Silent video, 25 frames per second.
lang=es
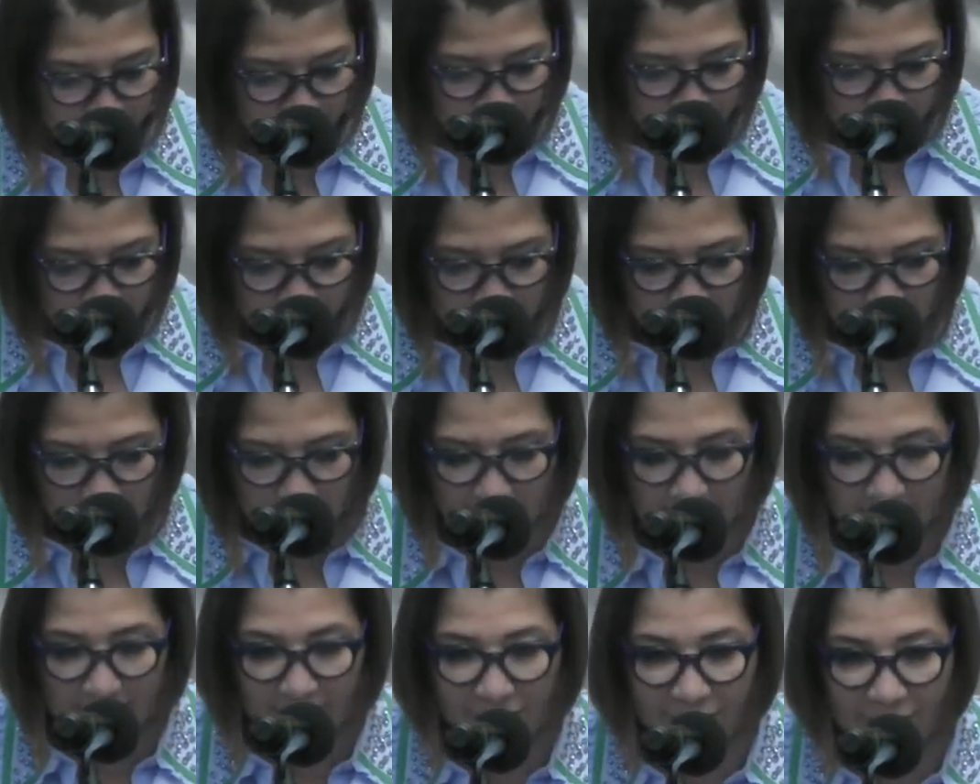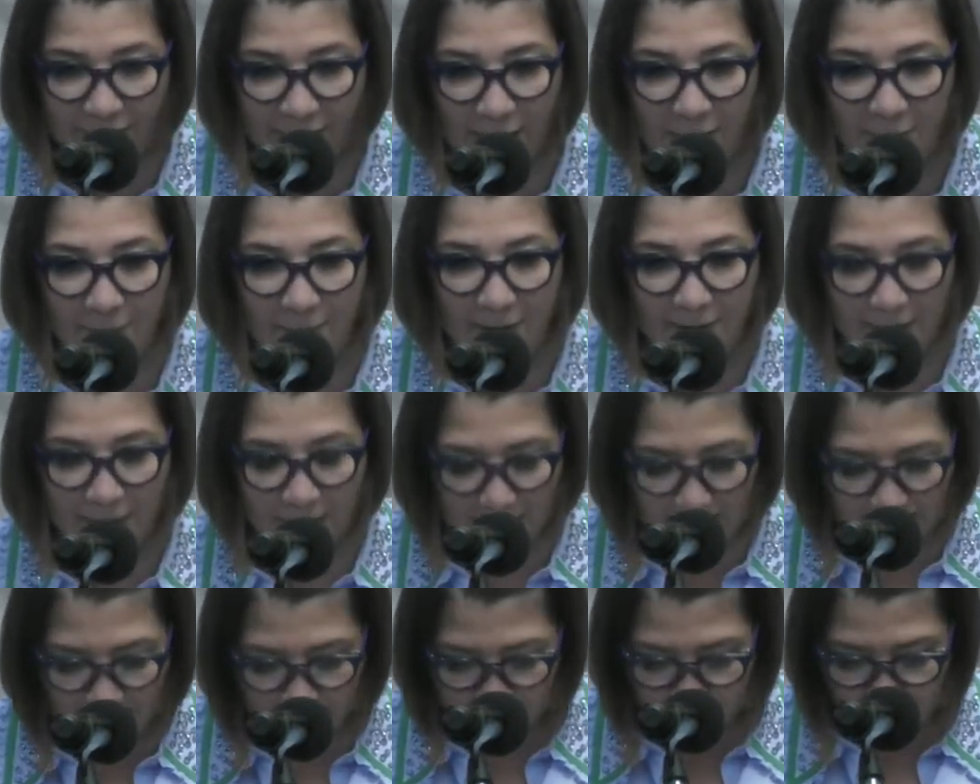y a la reserva de
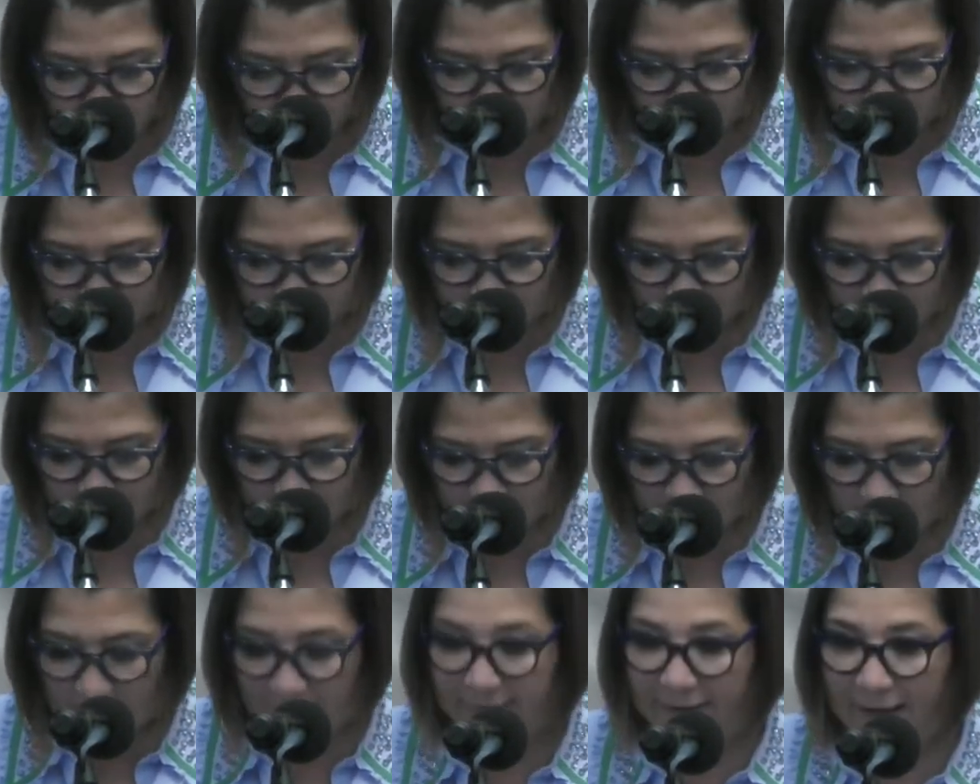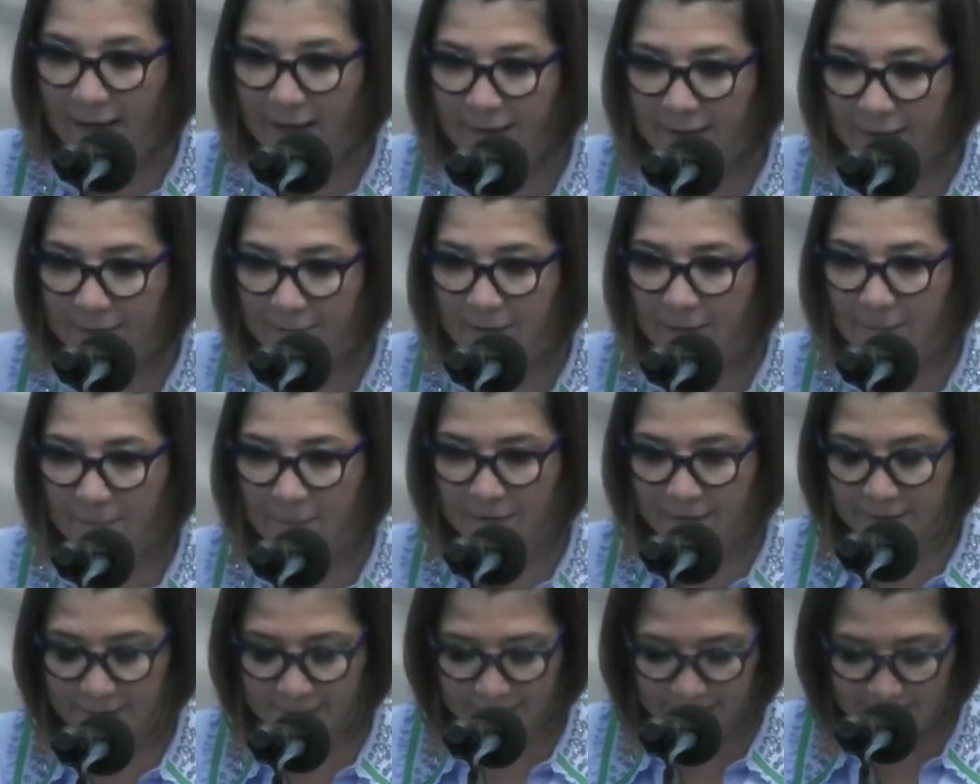la biosfera del Caribe
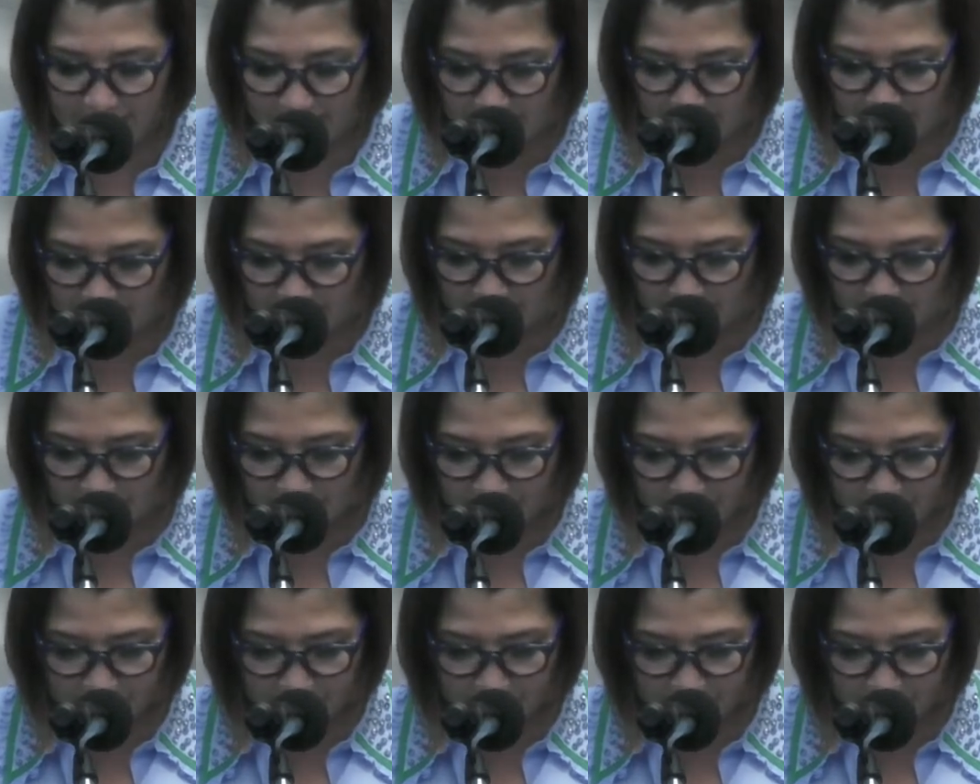mexicano,